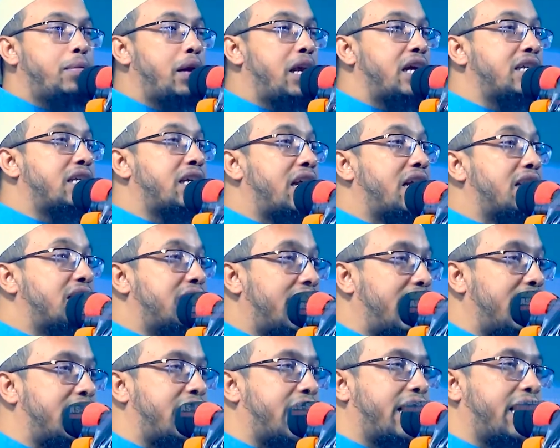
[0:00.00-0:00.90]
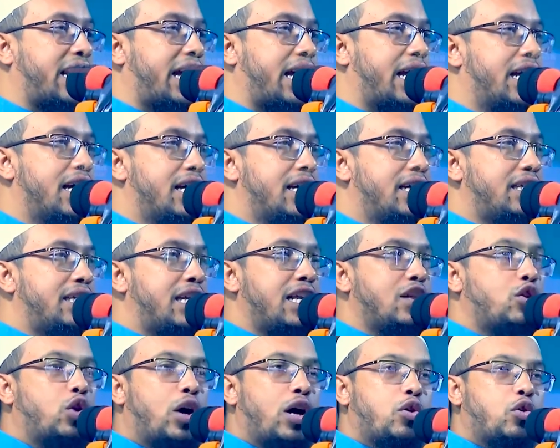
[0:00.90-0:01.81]
বেলা যারা জেগে থাকে
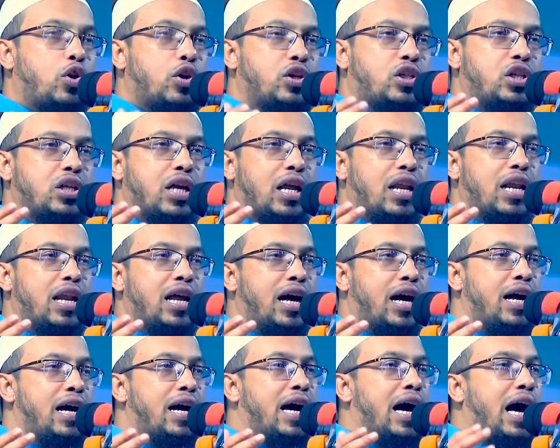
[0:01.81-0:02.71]
তিনি দোয়া করেছেন আল্লাহ